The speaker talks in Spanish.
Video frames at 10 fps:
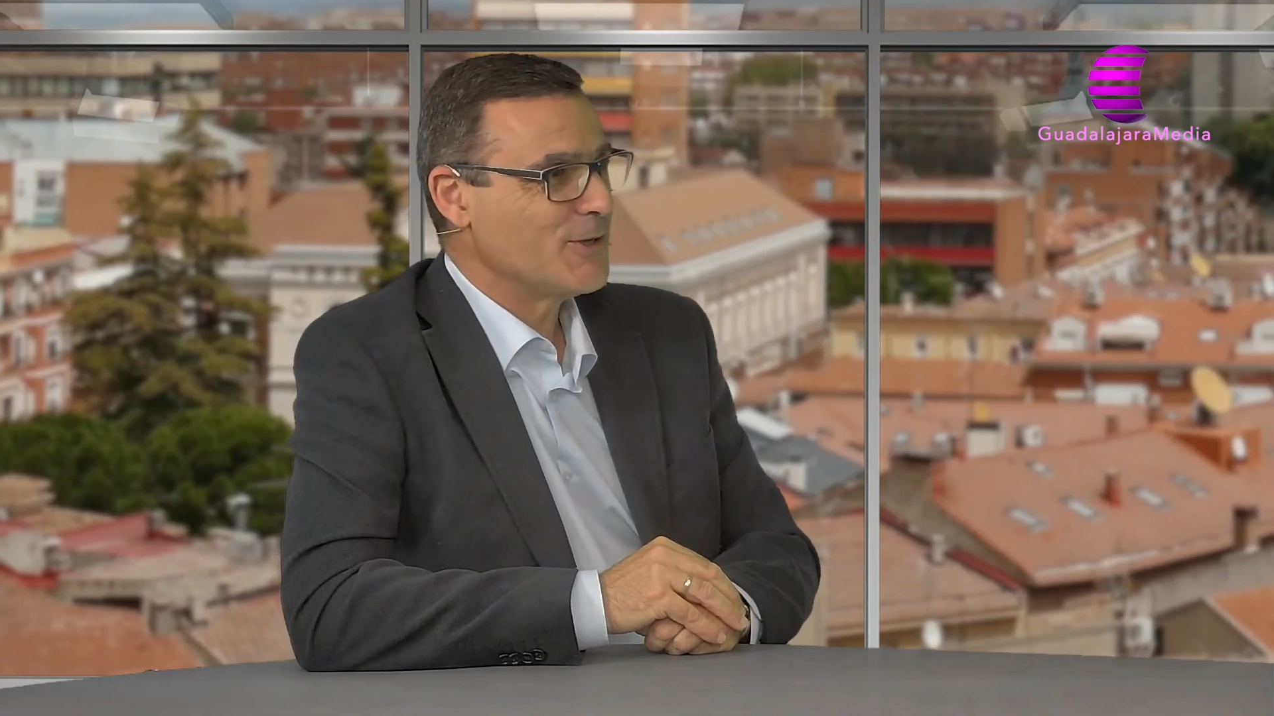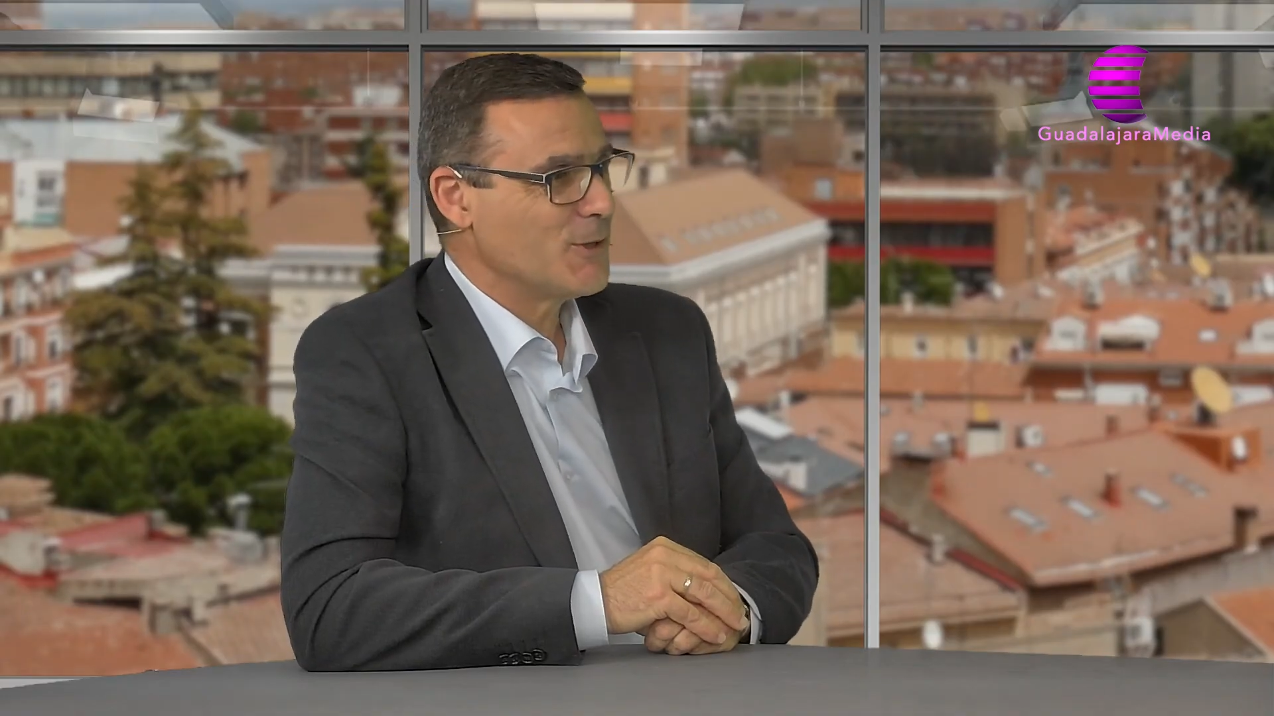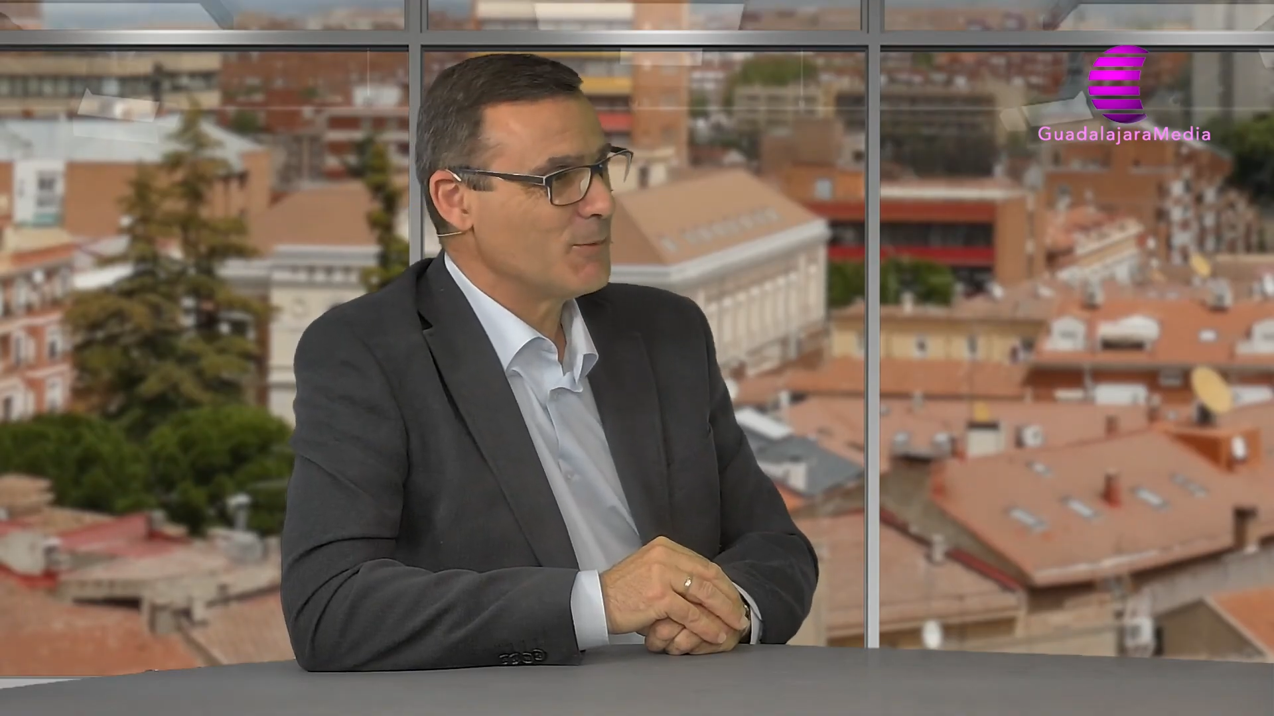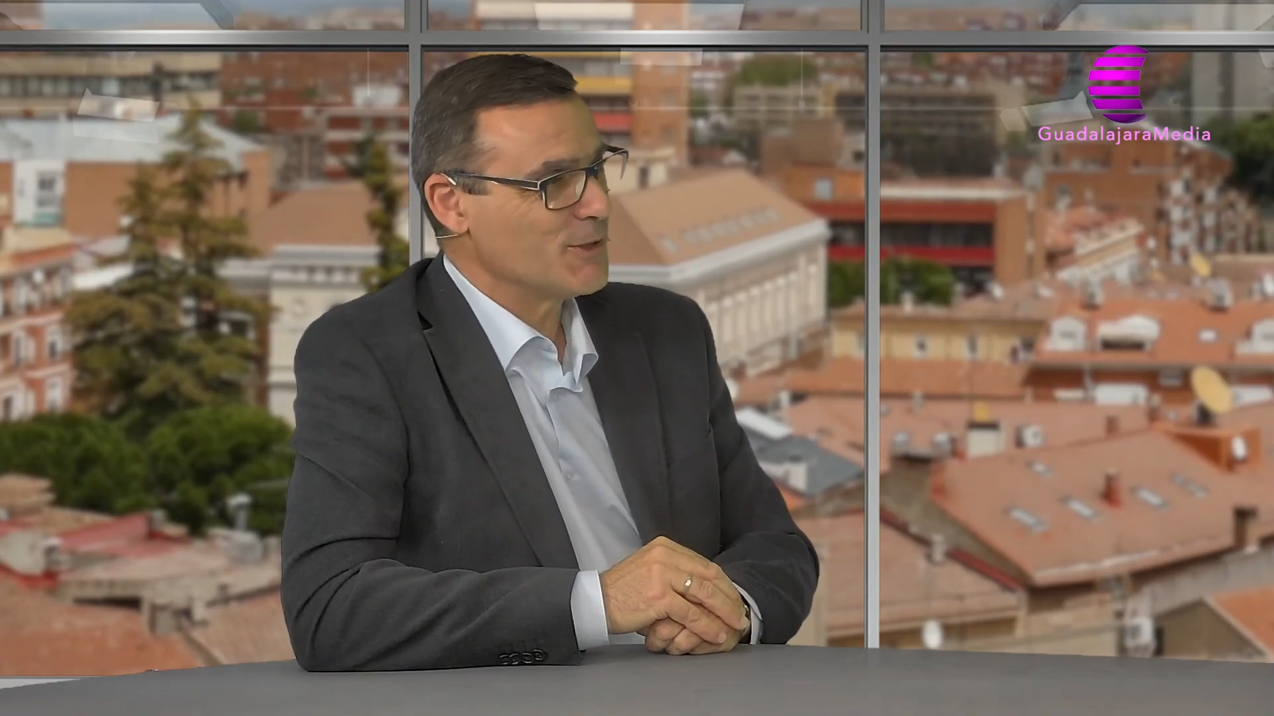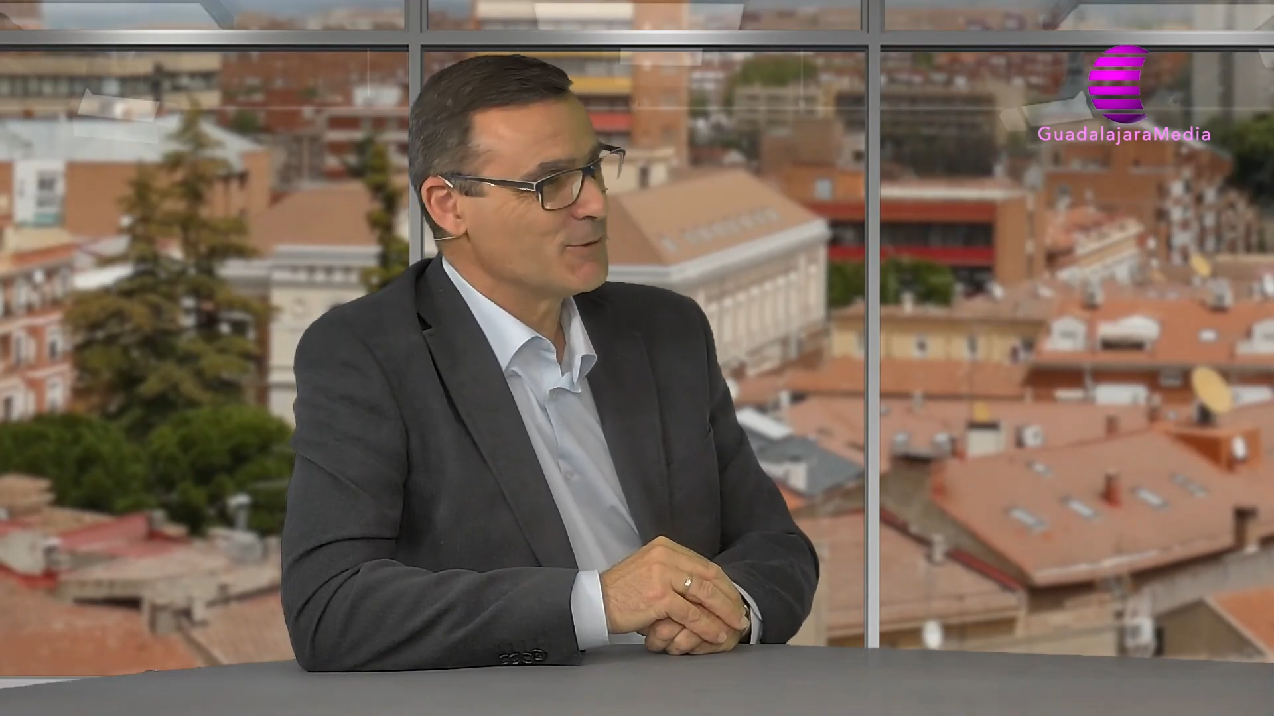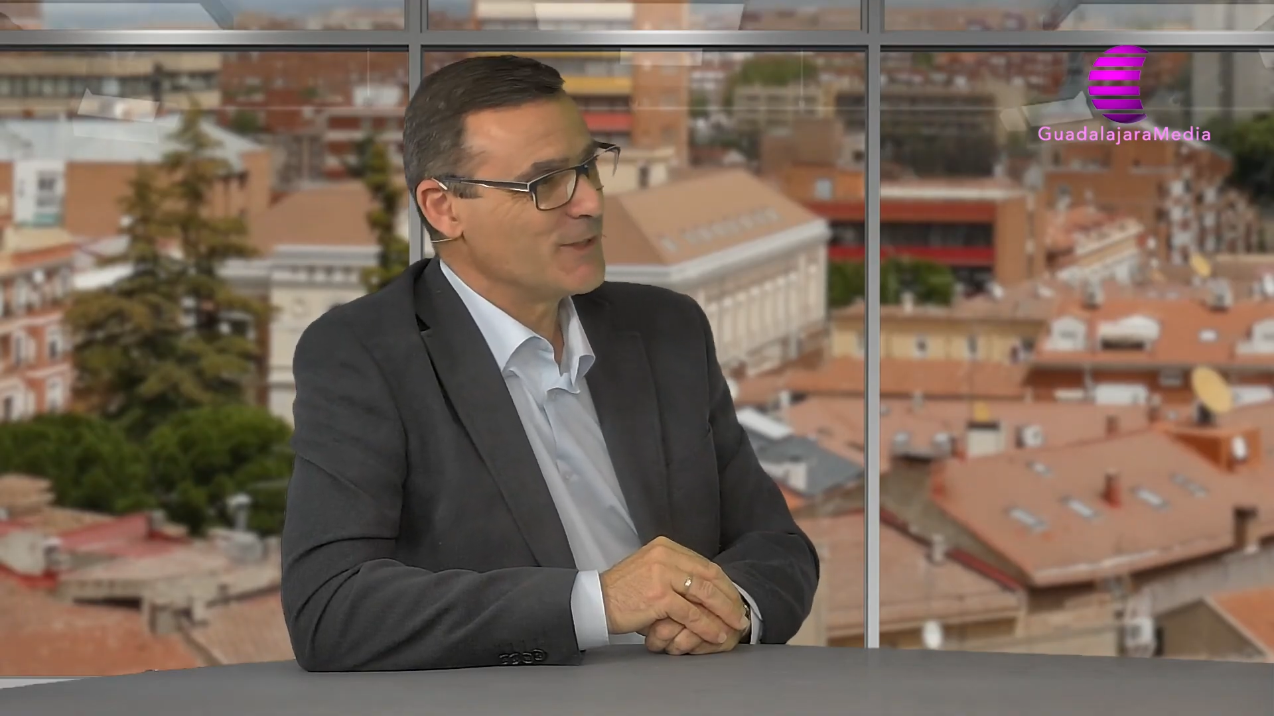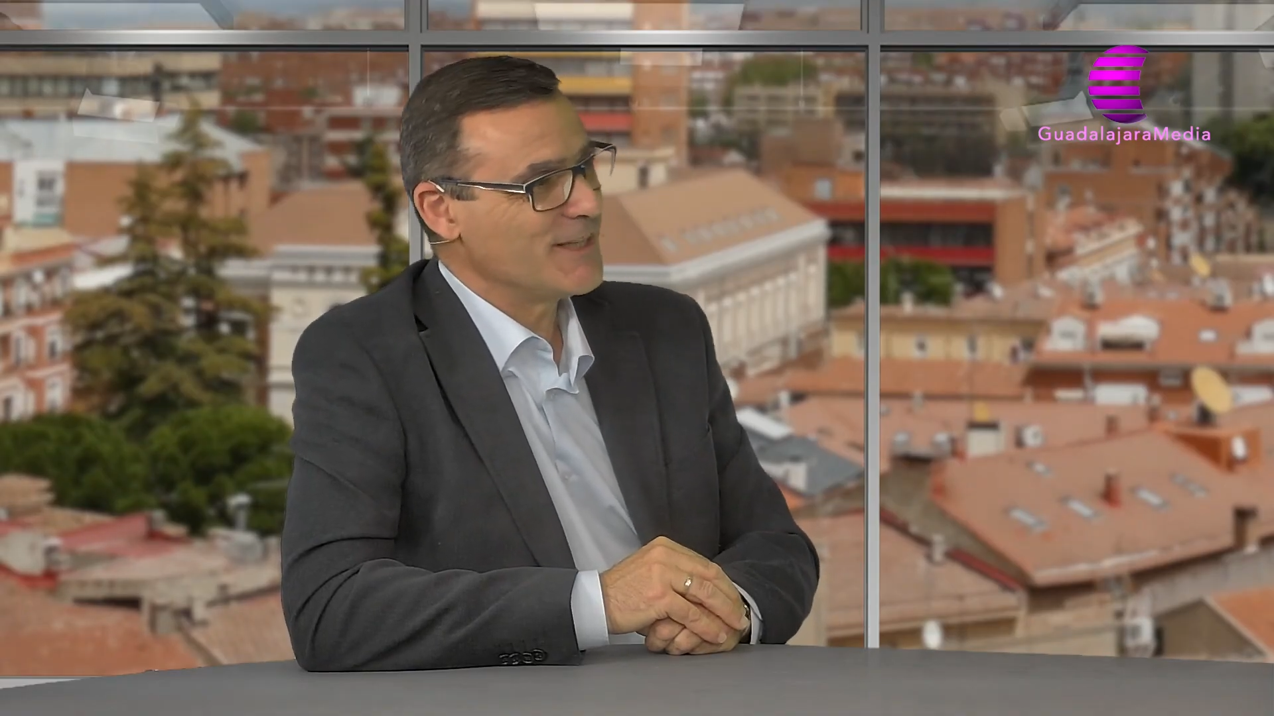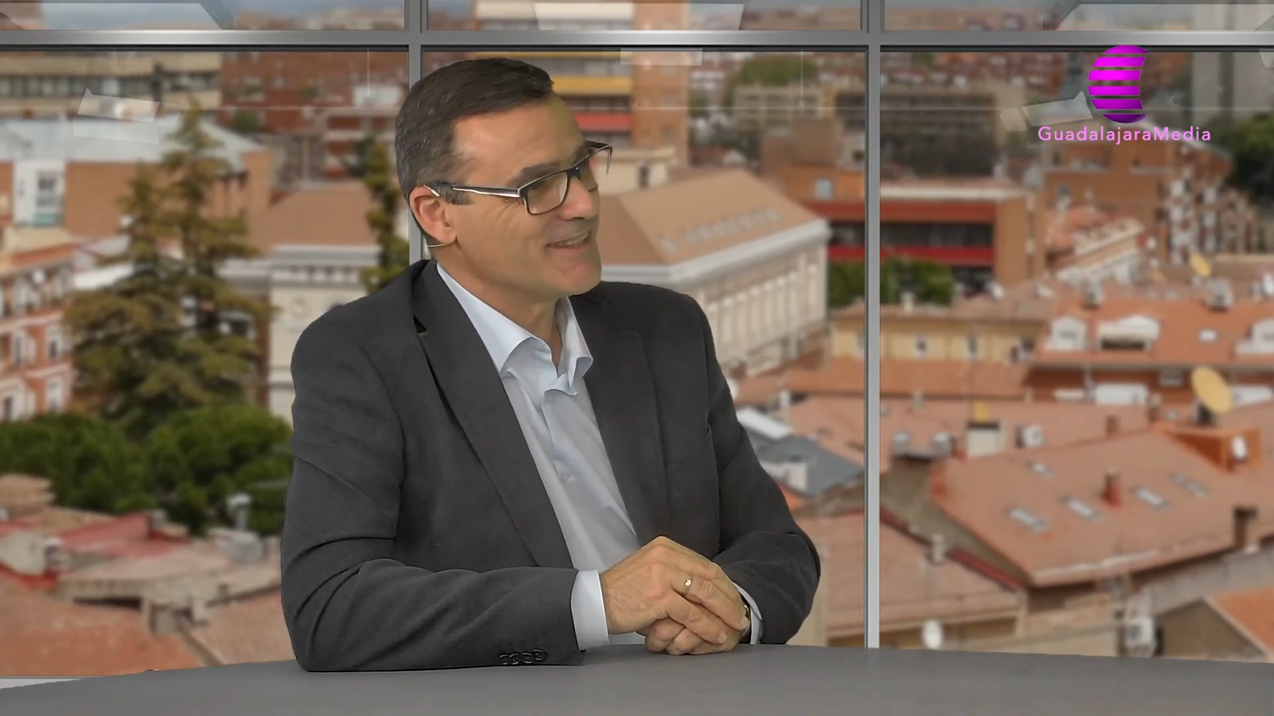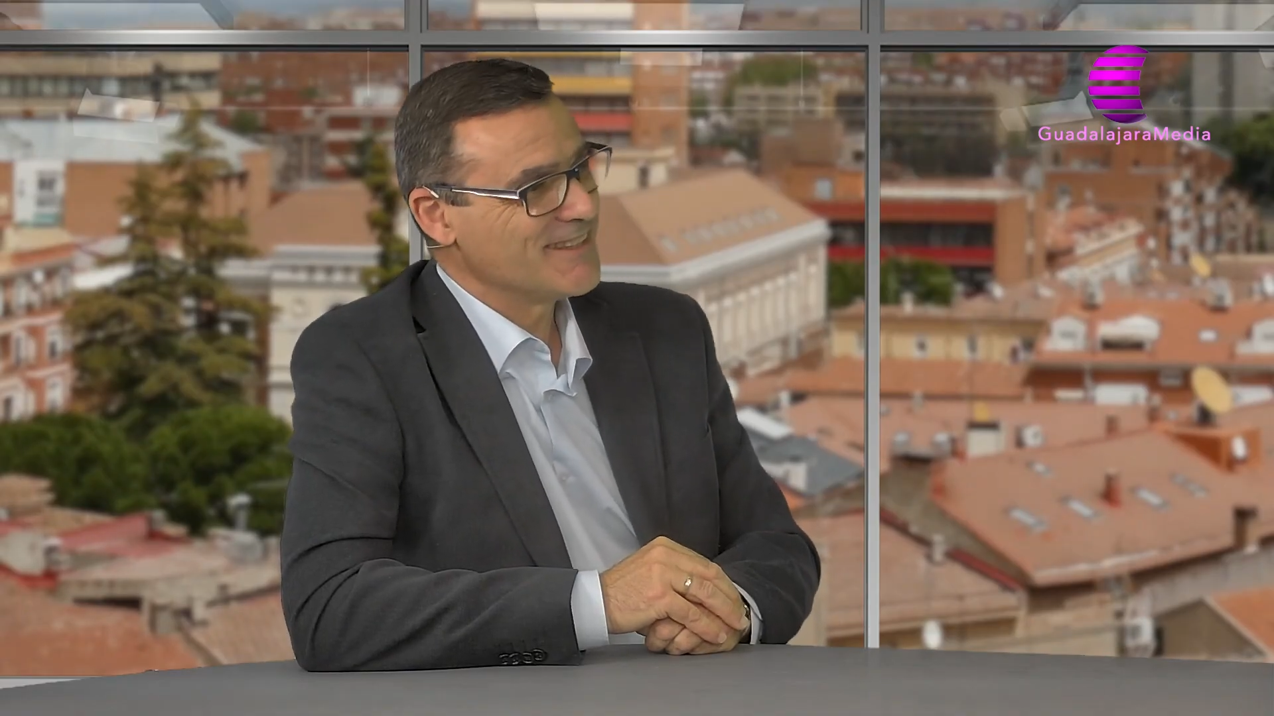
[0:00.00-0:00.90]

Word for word: Lo puedo asegurar.